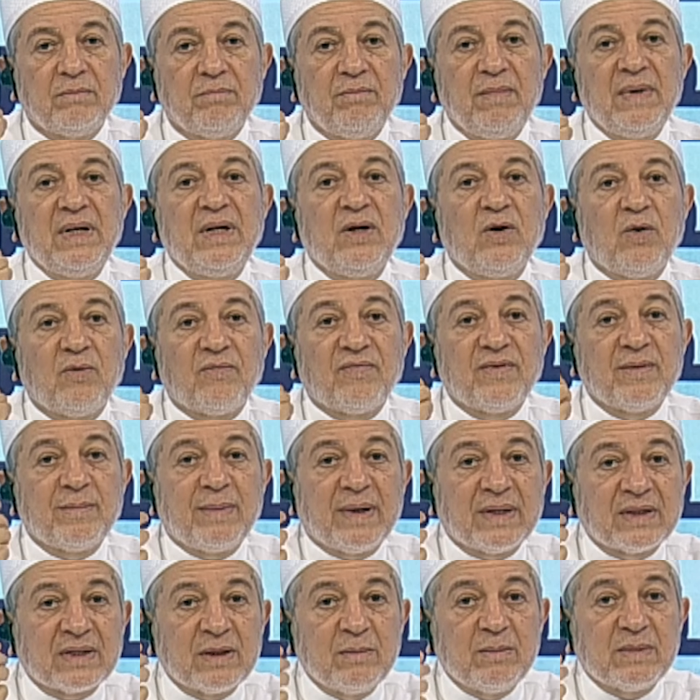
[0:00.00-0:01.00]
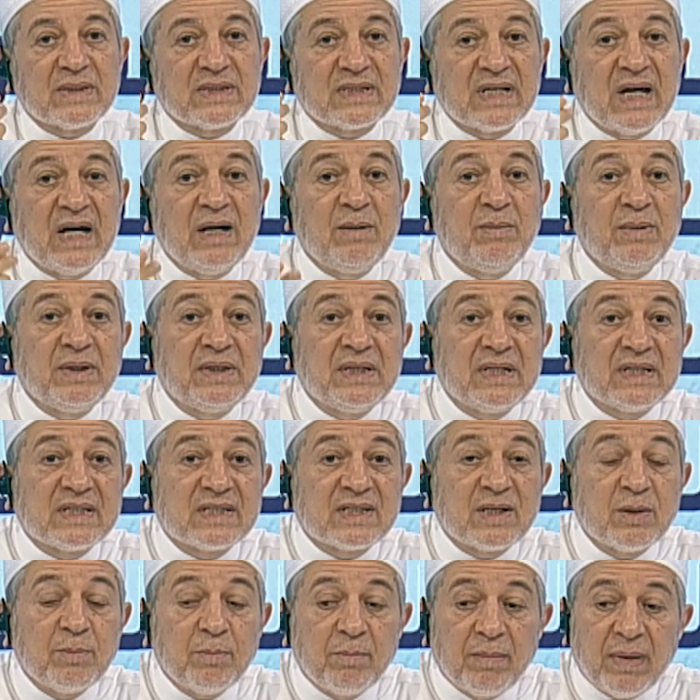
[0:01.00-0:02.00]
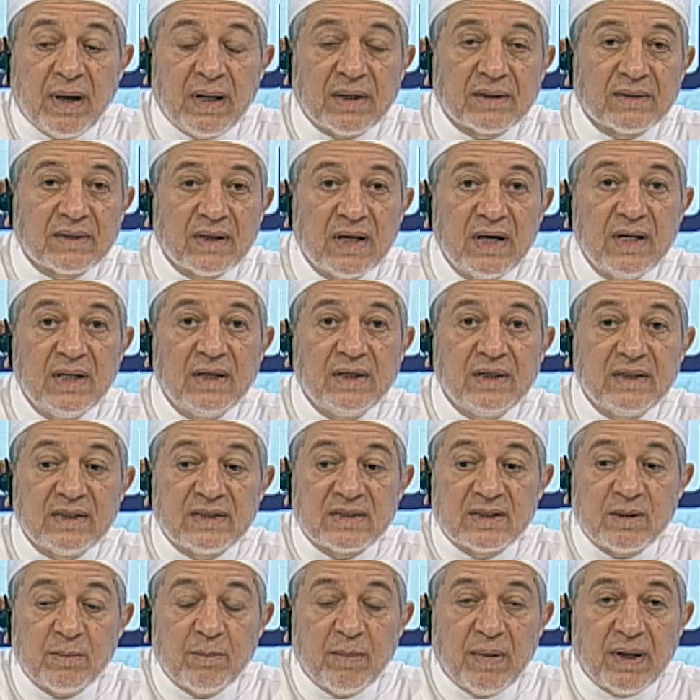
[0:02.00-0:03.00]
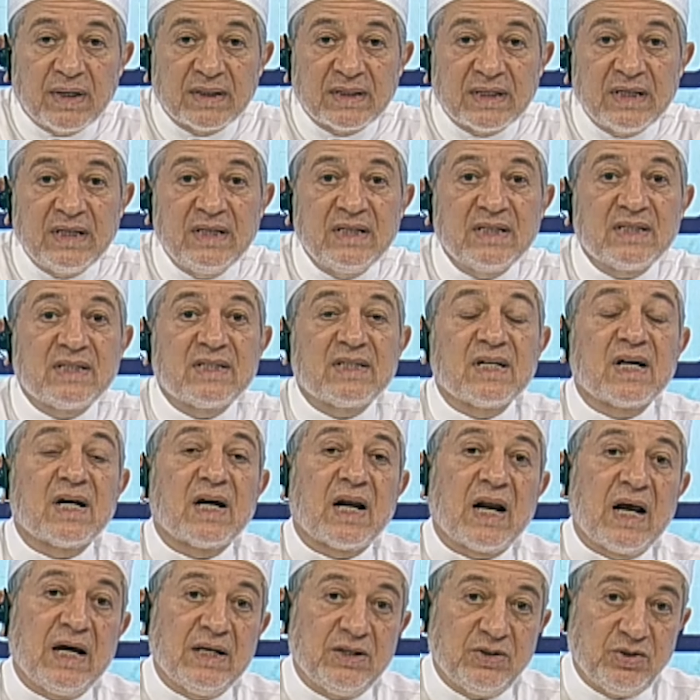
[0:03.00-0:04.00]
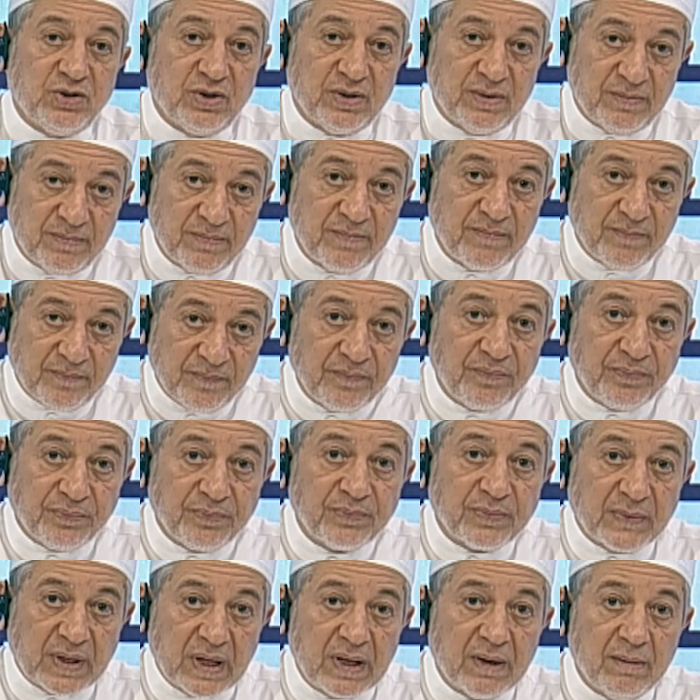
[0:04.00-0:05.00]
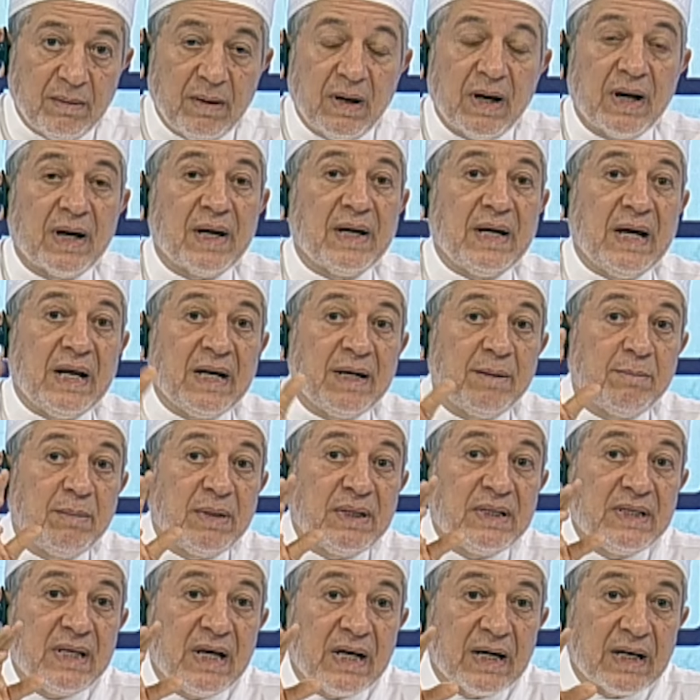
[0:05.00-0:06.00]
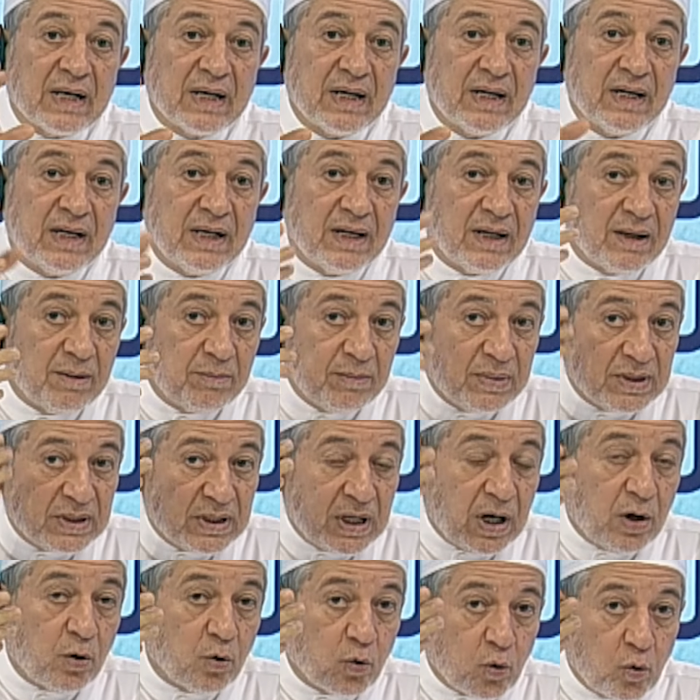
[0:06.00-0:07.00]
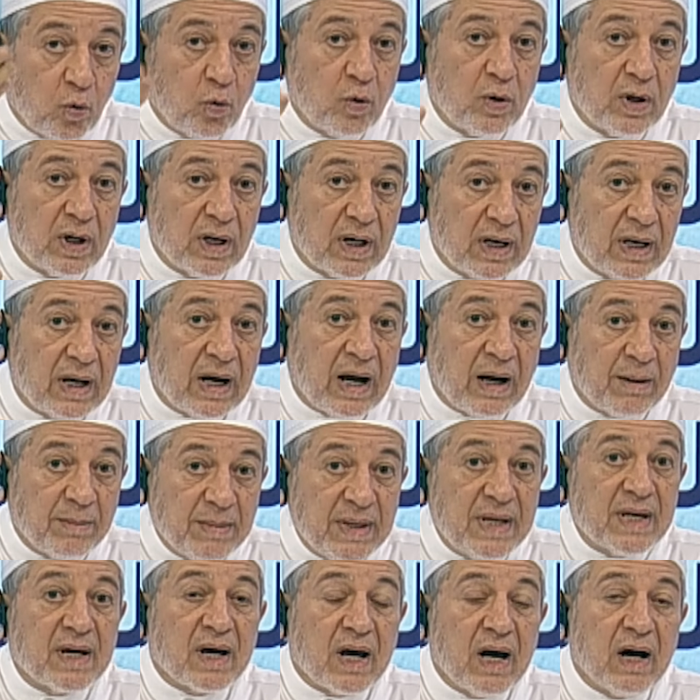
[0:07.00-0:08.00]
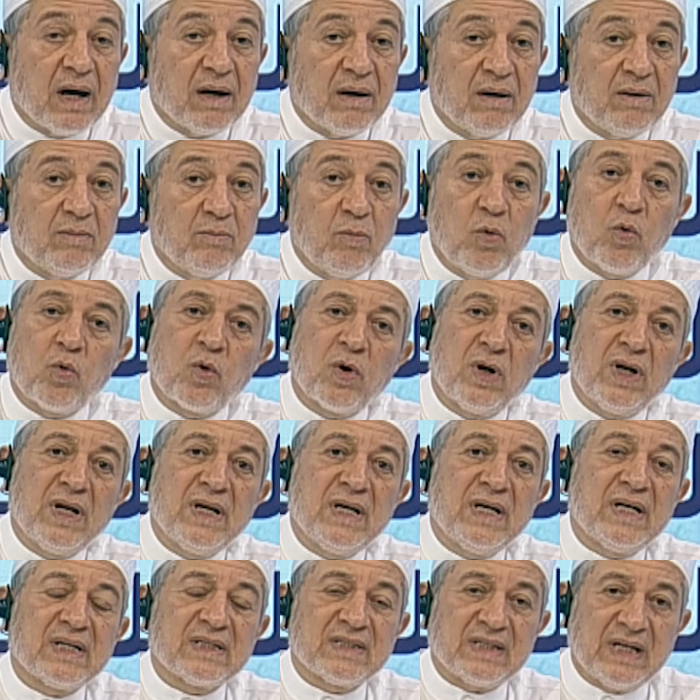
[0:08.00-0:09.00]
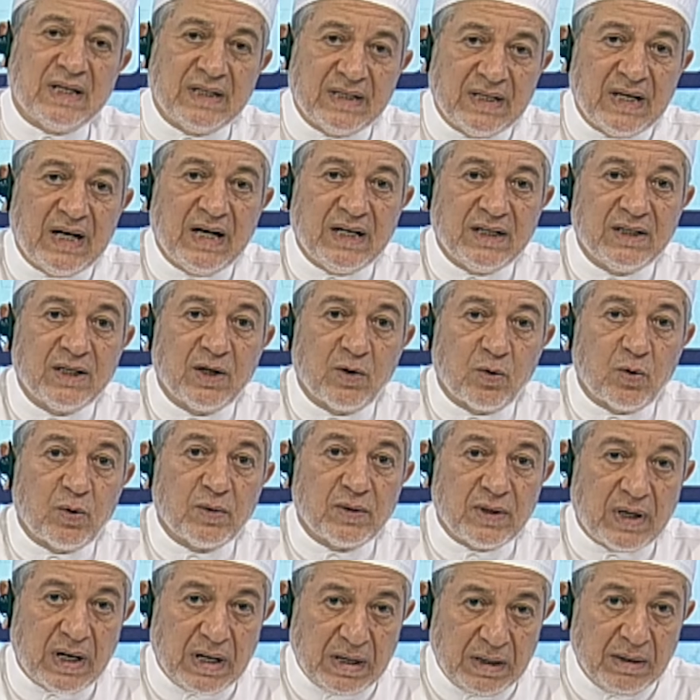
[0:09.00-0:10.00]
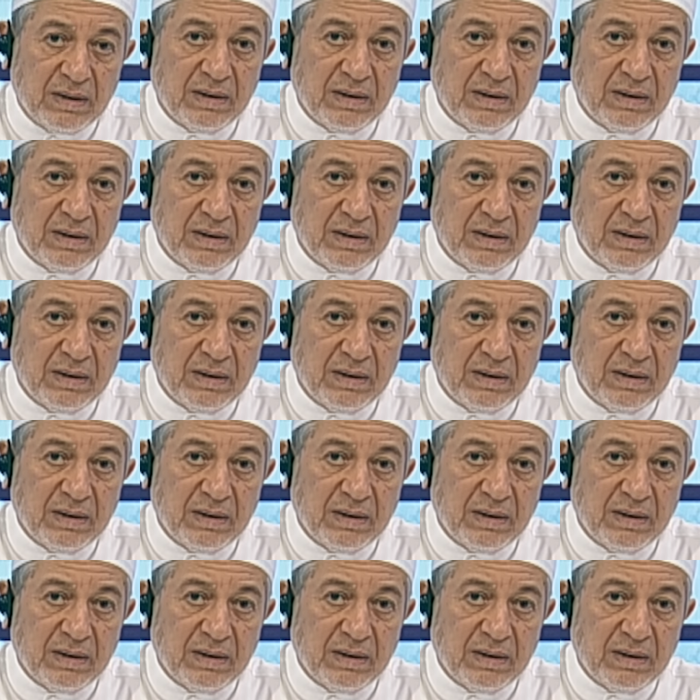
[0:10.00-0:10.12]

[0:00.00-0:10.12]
منهم في بعض المسائل بدها استنباط استنباط يعني استخراج يعني بدها بدها عقول عميقة مو كل الناس عندها هذه القدرة